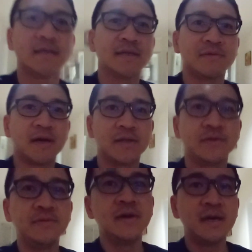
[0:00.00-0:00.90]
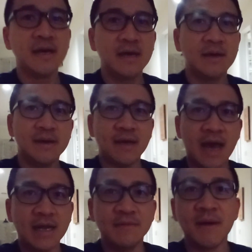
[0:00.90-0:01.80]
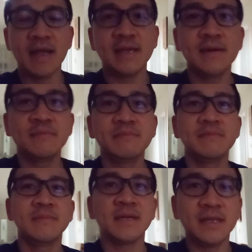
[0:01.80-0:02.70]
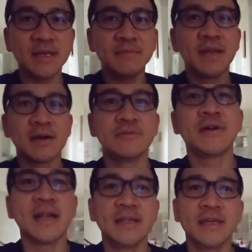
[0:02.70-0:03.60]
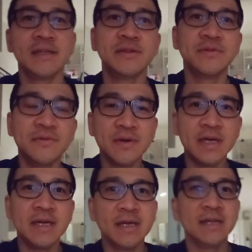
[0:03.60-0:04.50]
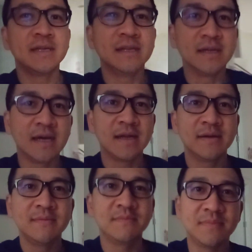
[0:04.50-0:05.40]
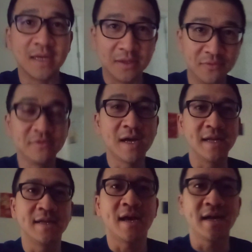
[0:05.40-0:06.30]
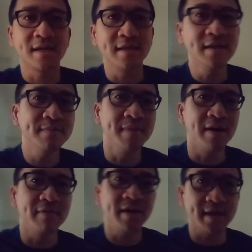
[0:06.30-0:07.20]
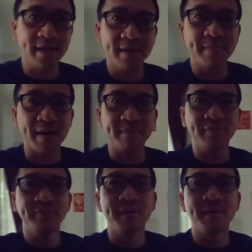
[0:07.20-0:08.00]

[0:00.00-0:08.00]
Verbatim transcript: sesuatu, ada baiknya kita melakukannya itu dengan perhitungan. Artinya bahwa kita mampu